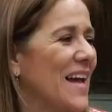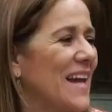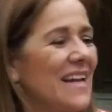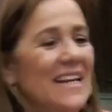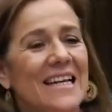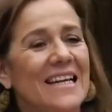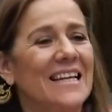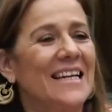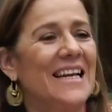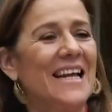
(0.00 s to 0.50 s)
el
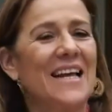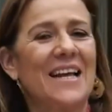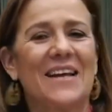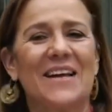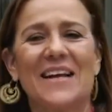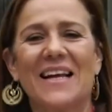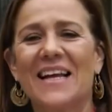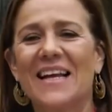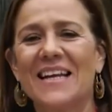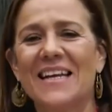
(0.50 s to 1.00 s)
INE,
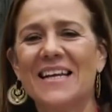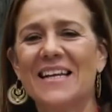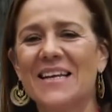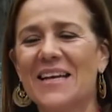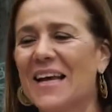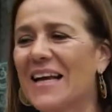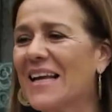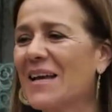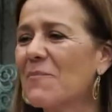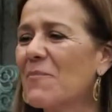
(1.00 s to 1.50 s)
el
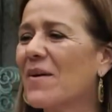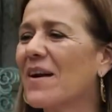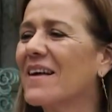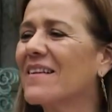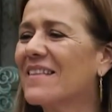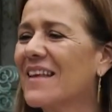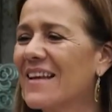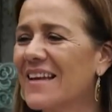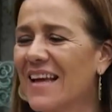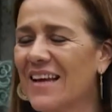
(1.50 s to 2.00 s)
INE, que por ahí
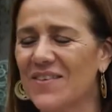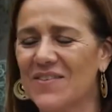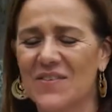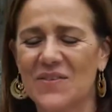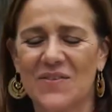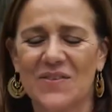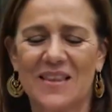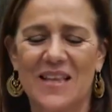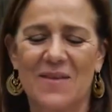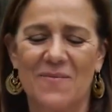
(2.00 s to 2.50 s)
tenías
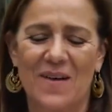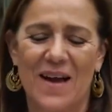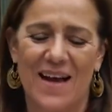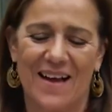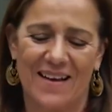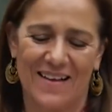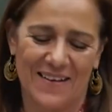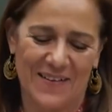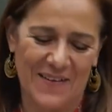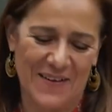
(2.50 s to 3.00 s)
un
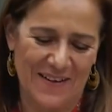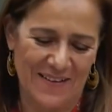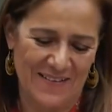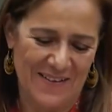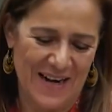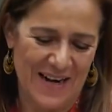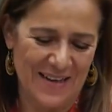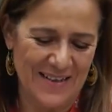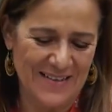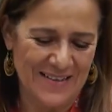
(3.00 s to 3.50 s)
tema que
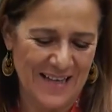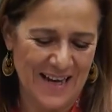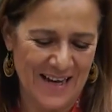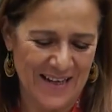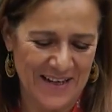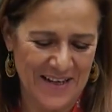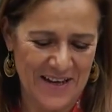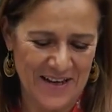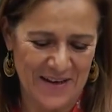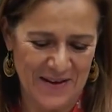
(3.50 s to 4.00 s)
traes
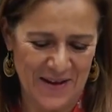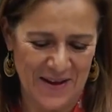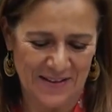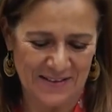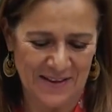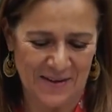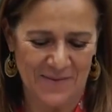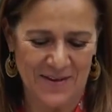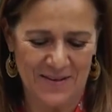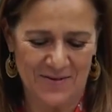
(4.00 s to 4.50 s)
aquí
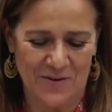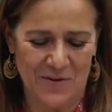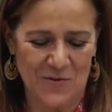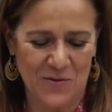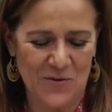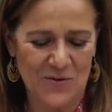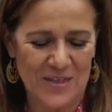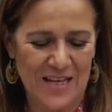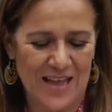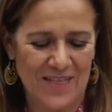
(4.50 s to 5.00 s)
esta vez
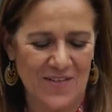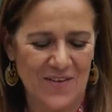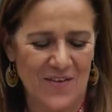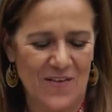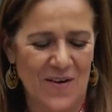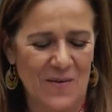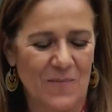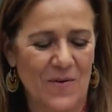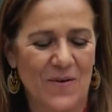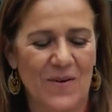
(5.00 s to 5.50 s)
conduciéndolo
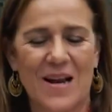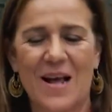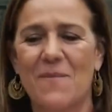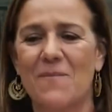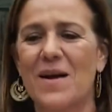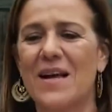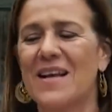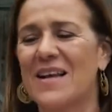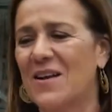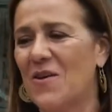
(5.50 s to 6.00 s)
el
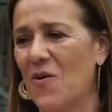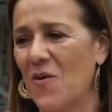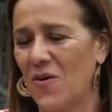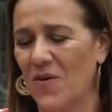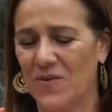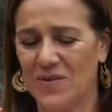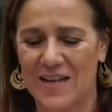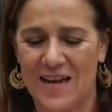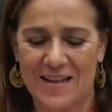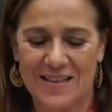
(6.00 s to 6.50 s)
programa y
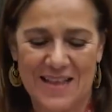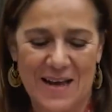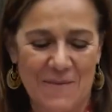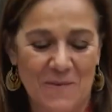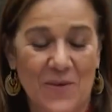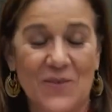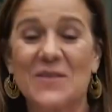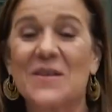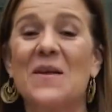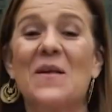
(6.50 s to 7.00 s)
lo
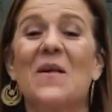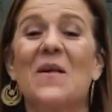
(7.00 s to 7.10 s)
tratamos.